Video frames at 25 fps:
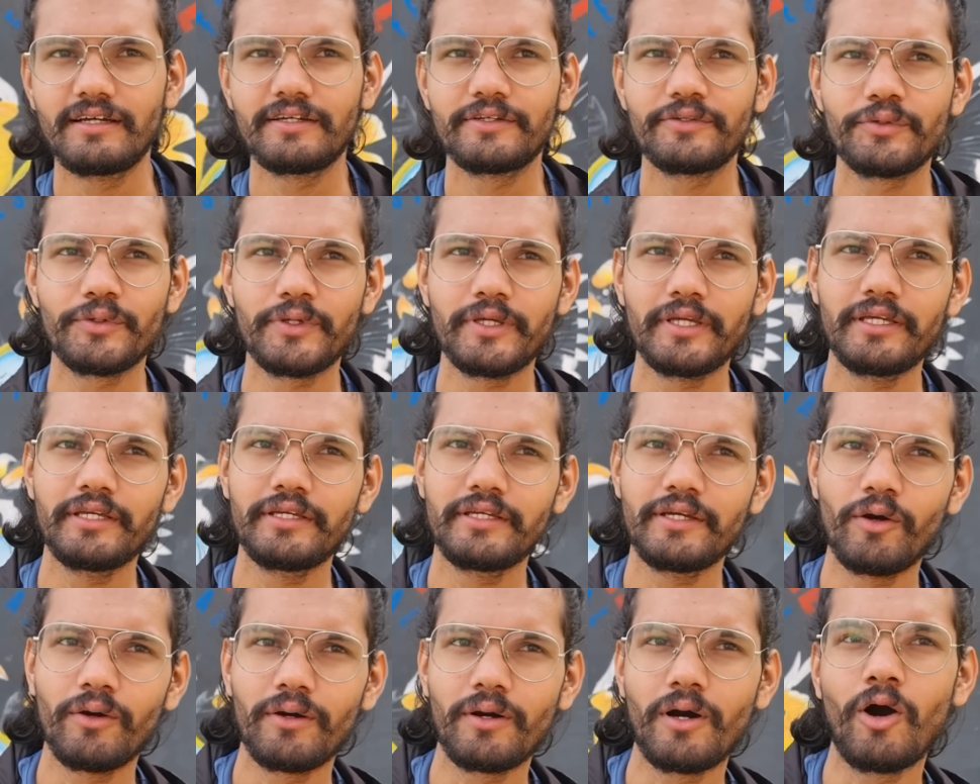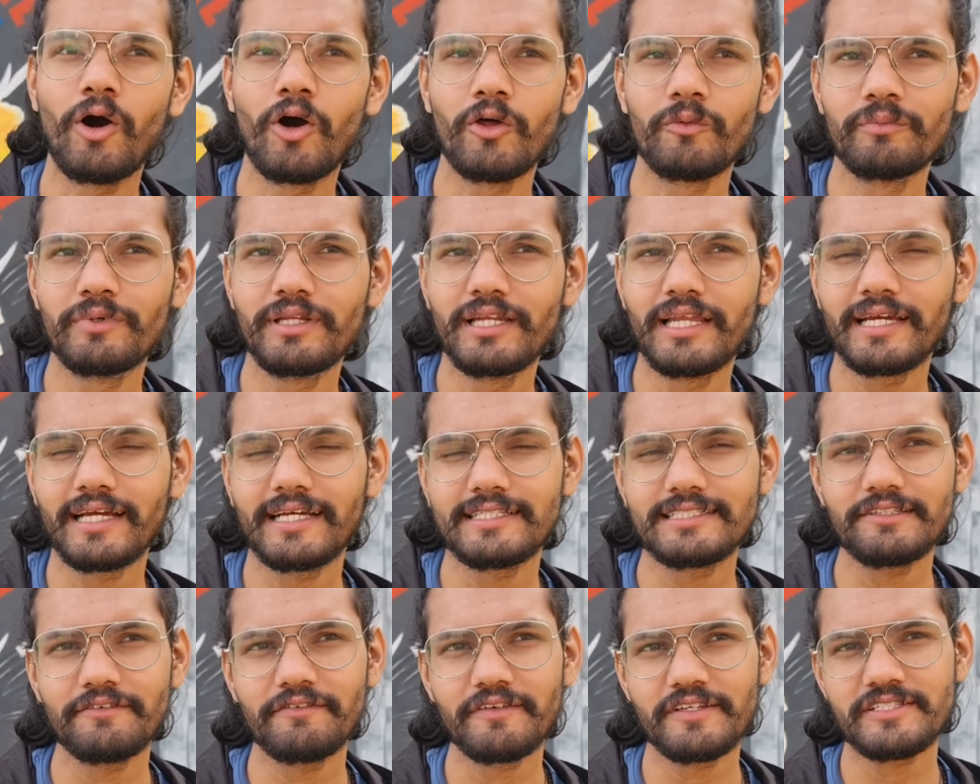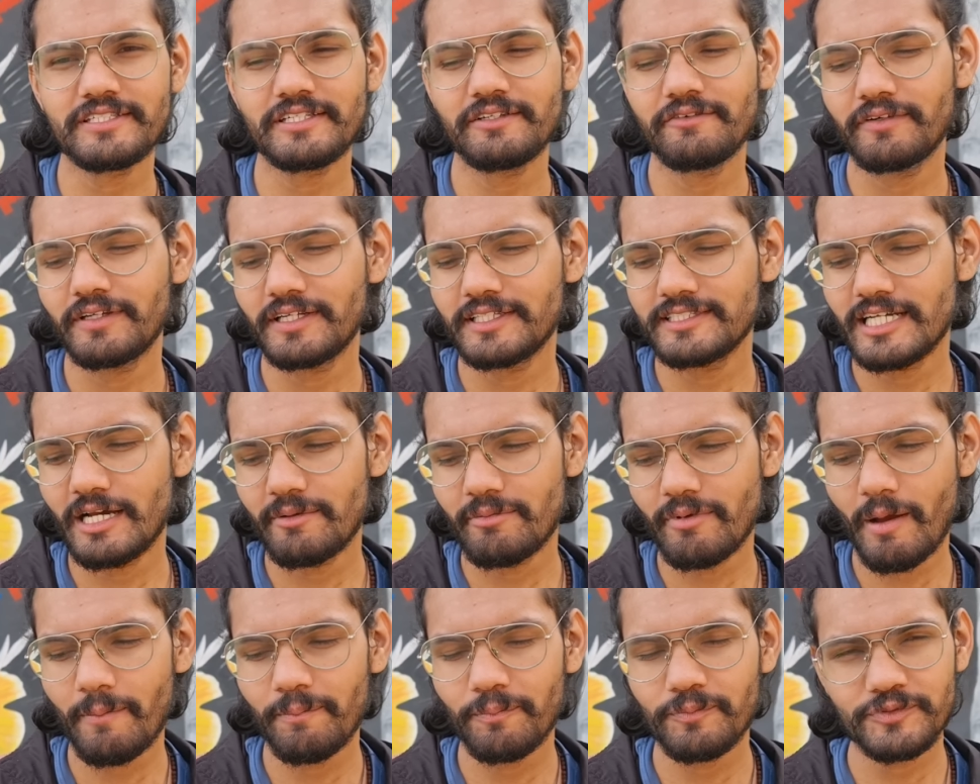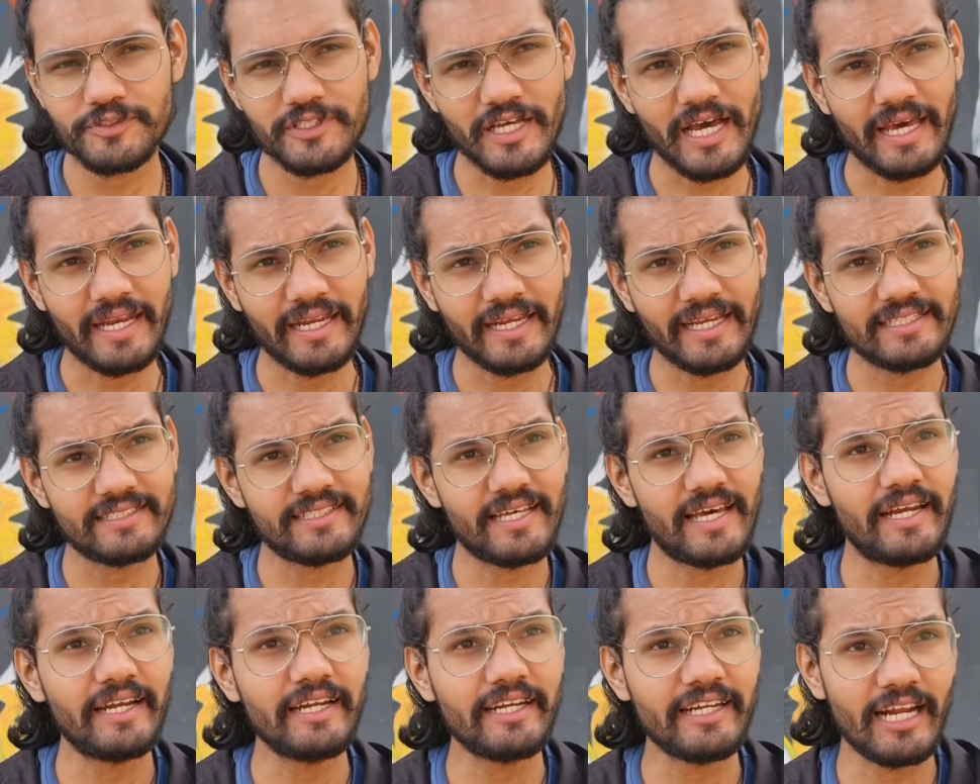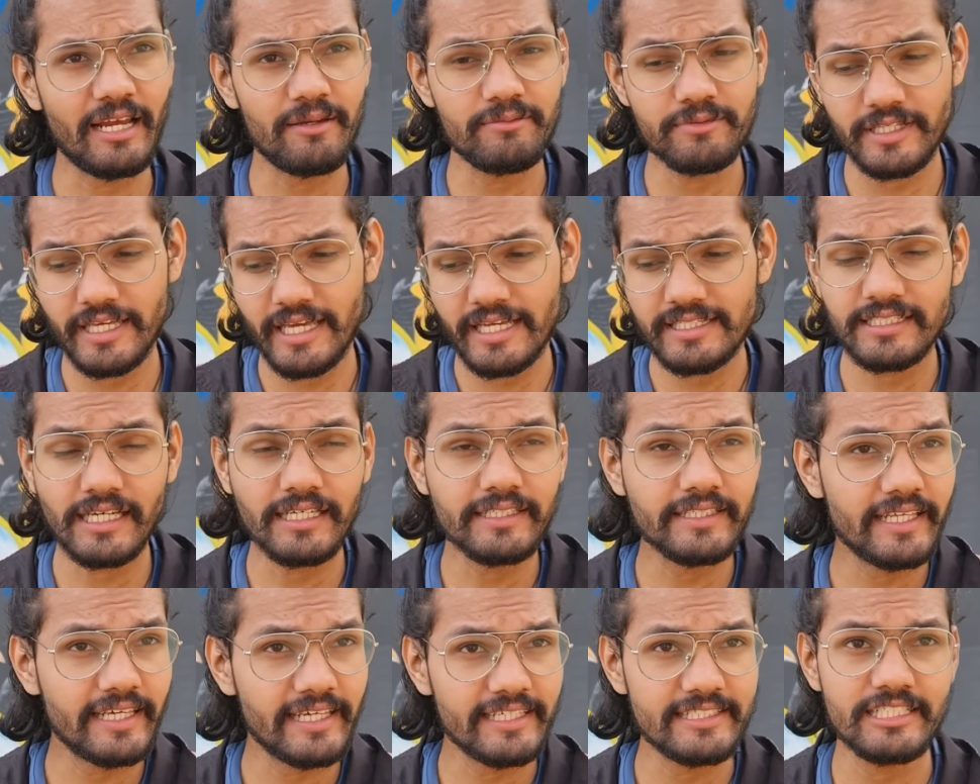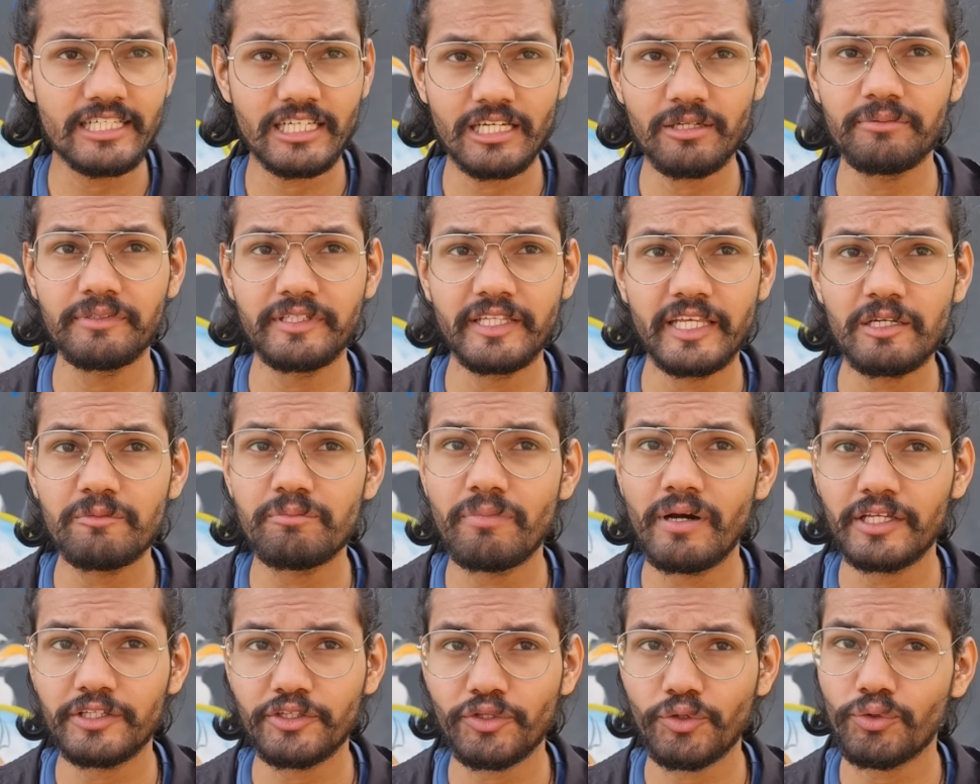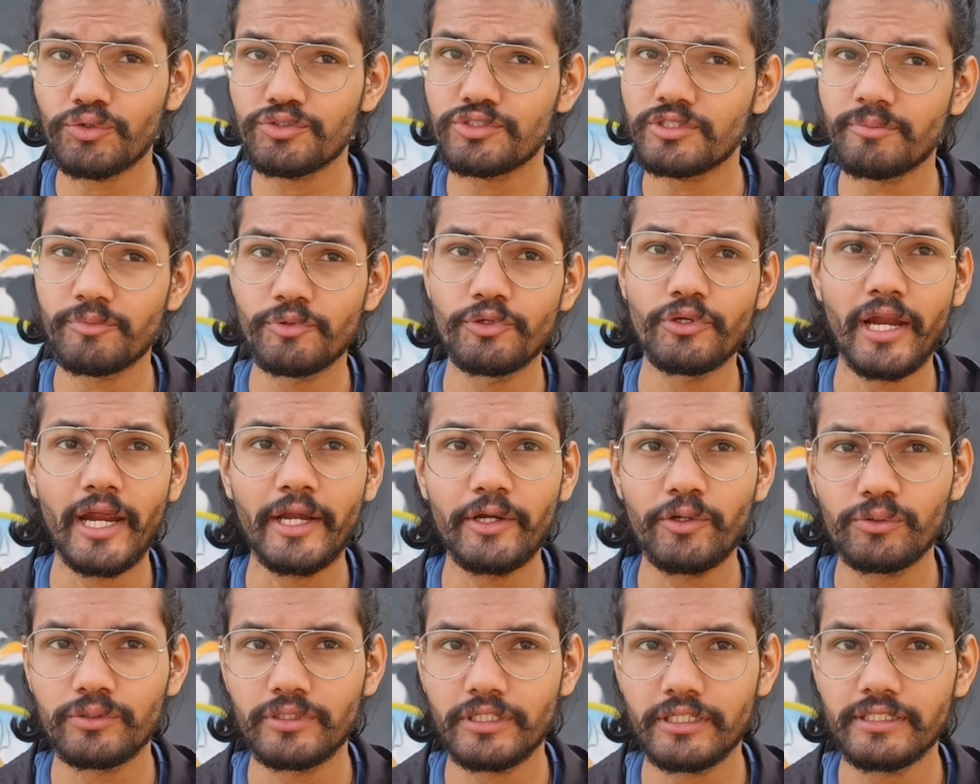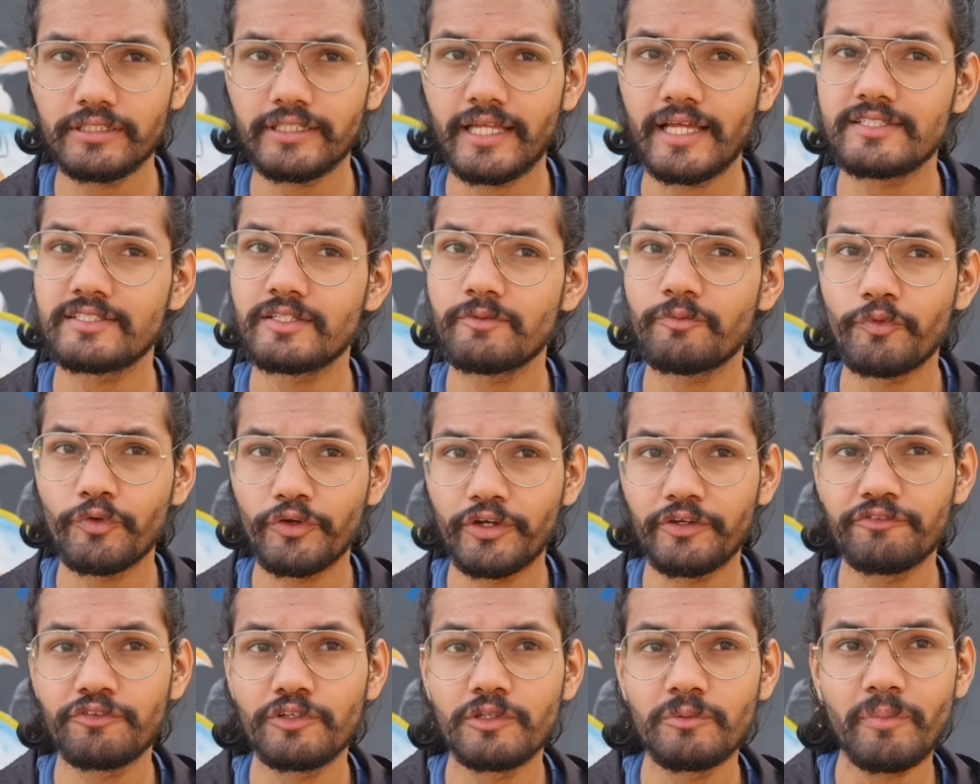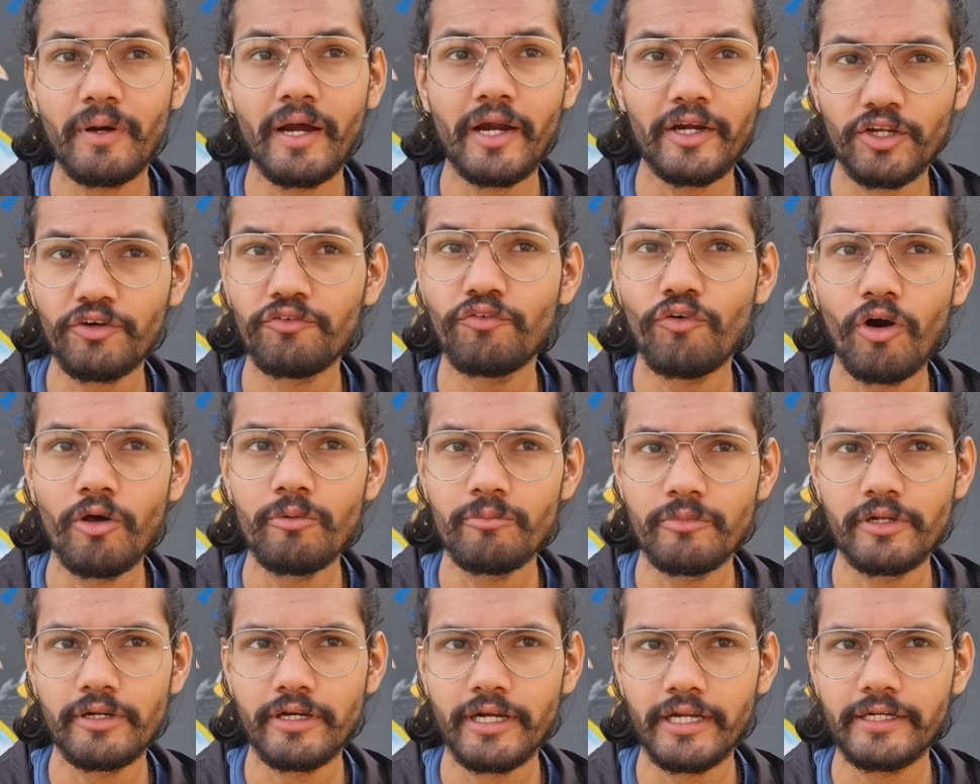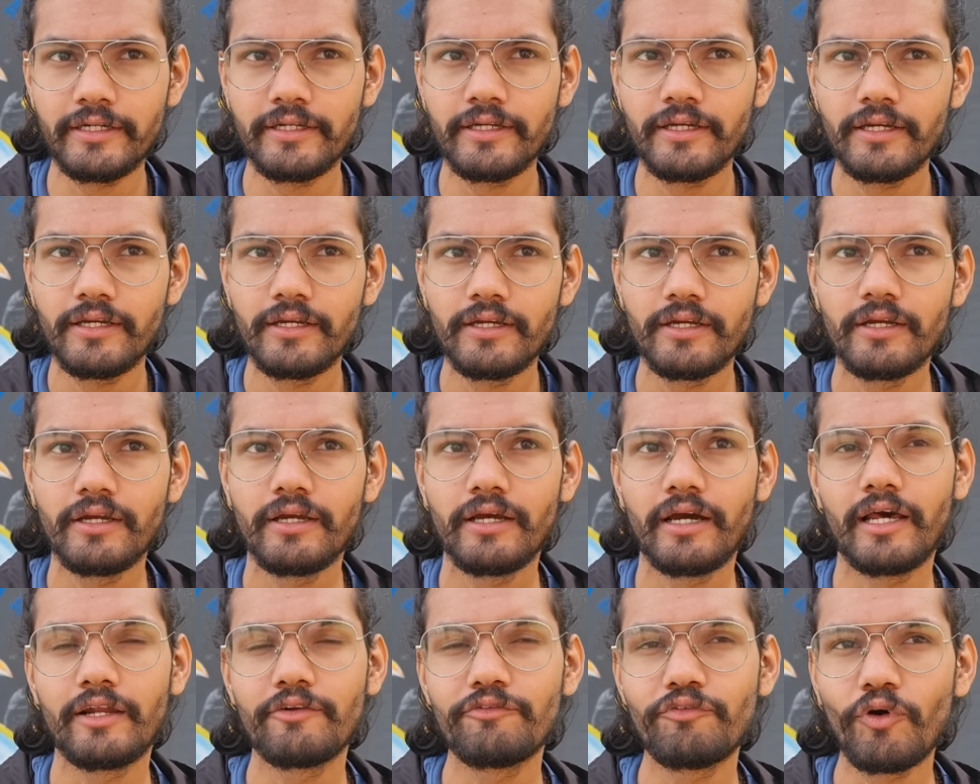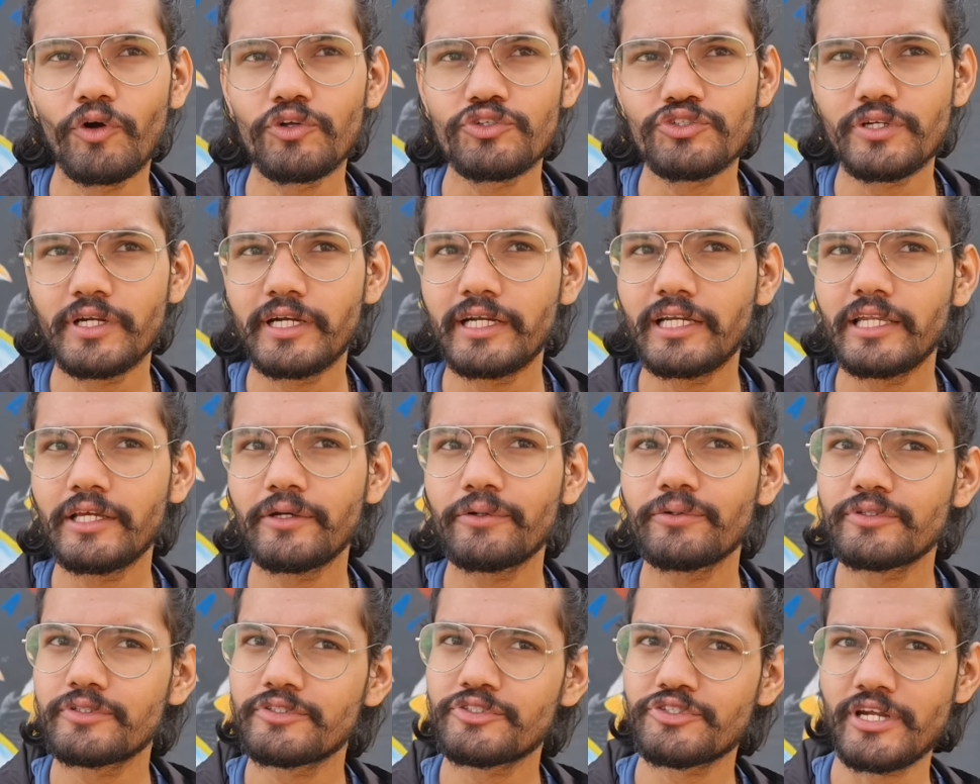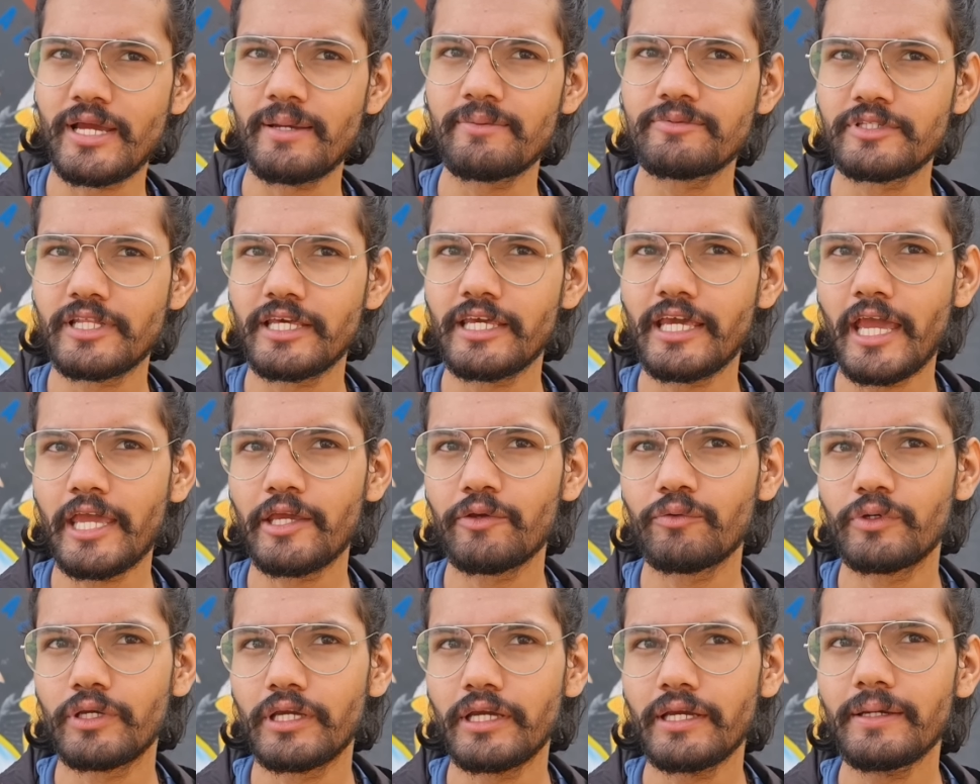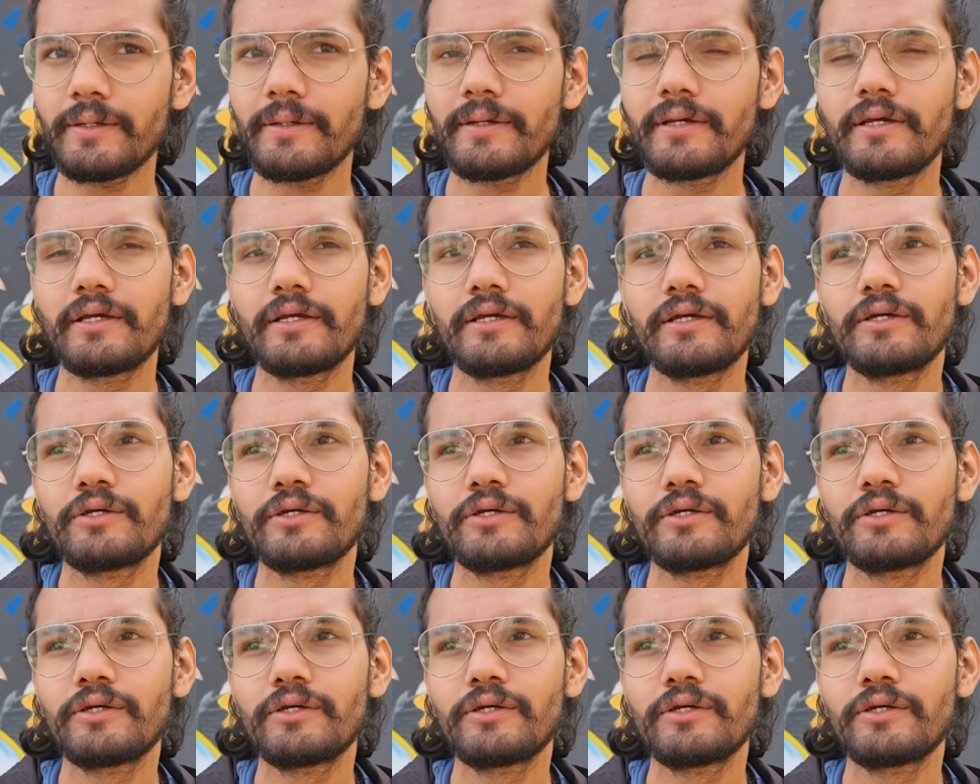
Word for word: क्योंकि हॉर्नबिल एक ऐसा फेस्टिवल है जहाँ पे आप सारे के सारे ट्राइब्स एक साथ एक ही जगह पे देख पाती हो सब यूनाइट होते हैं ब्यूटीफुल पार्ट ऑफ हॉर्नबिल राइट अनफॉर्चुनेटली कुछ ट्राइब्स नहीं आई हुई है